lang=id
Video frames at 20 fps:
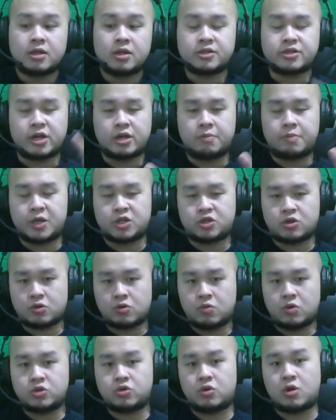jadi besok
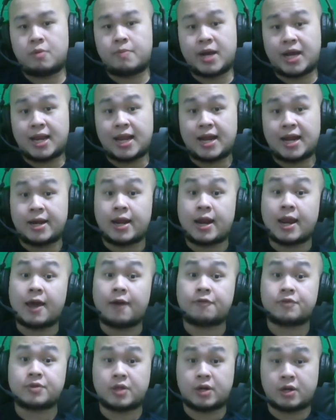gue juga bakal ada
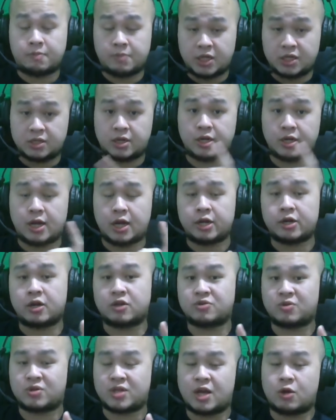live streaming jadi kalian
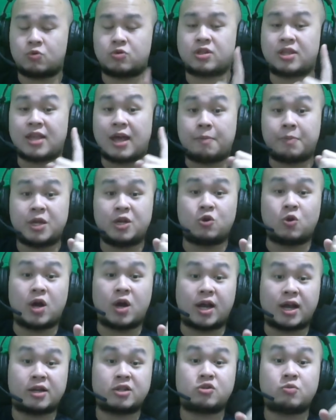gak usah takut tapi
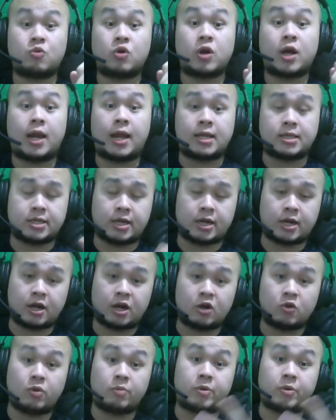doakan semoga lancar
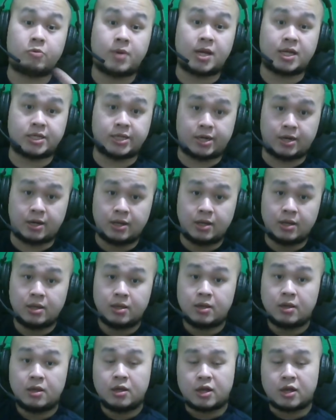karena gue baru belajar
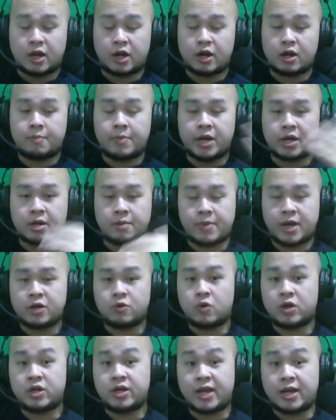karena kemarin-kemarin
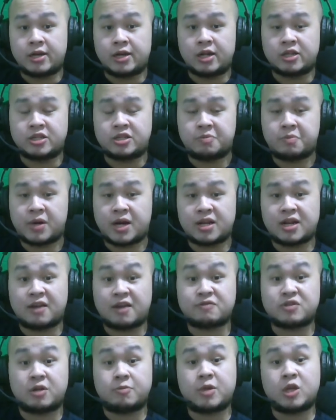gue di ada Legend pernah
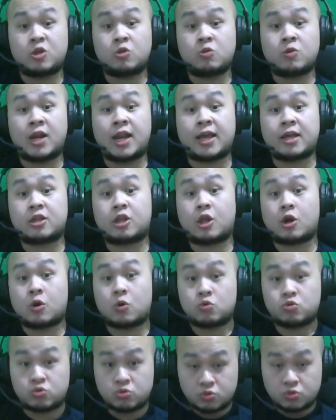live streaming itu ngelag
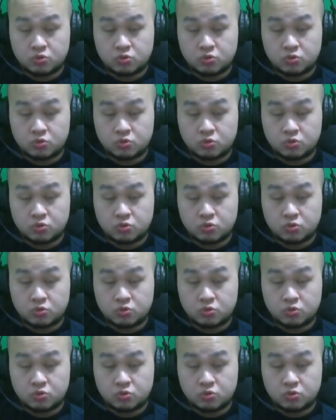terus